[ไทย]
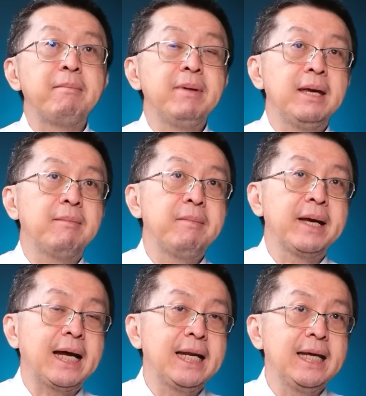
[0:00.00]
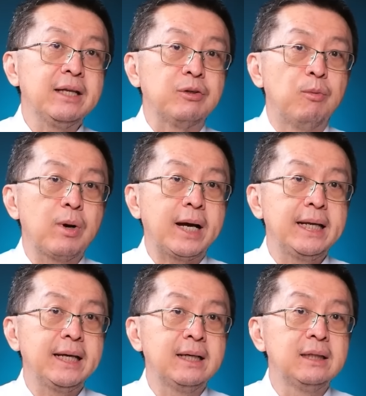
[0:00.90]
มันมีมันมีคดีสมมติว่าค
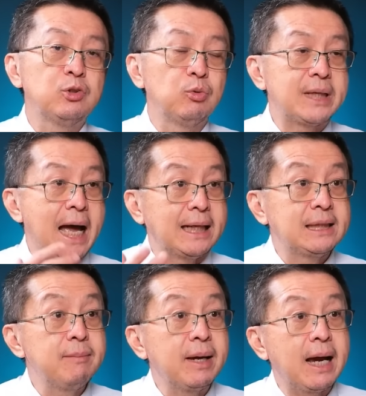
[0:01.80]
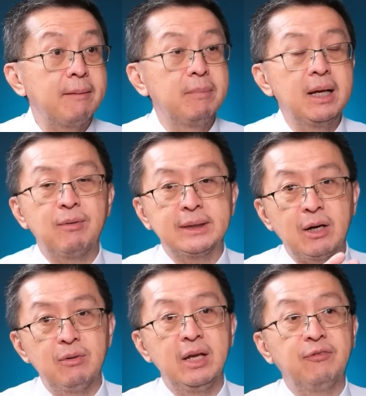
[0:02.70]
ดีขึ้นสู่ศาลใช่ไหมครับเรื่องว่า
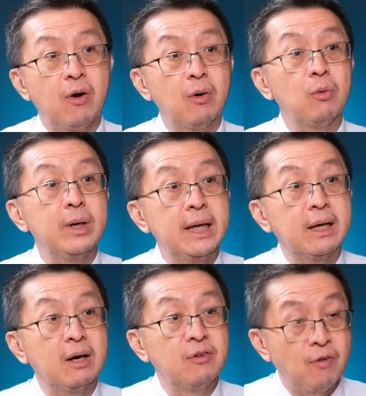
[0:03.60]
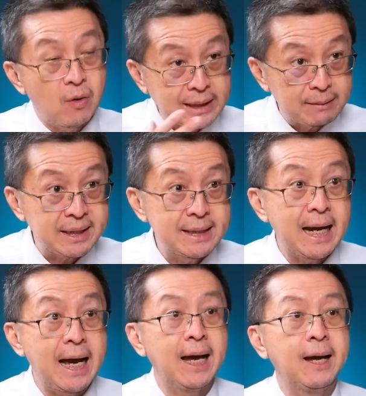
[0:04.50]
เจ้าหนี้ฟ้องลูกหนี้ก็คือฟ้องตามสัญ
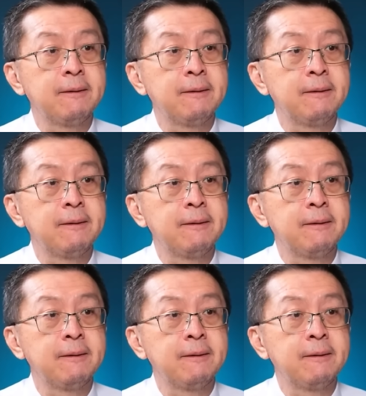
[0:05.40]
ญา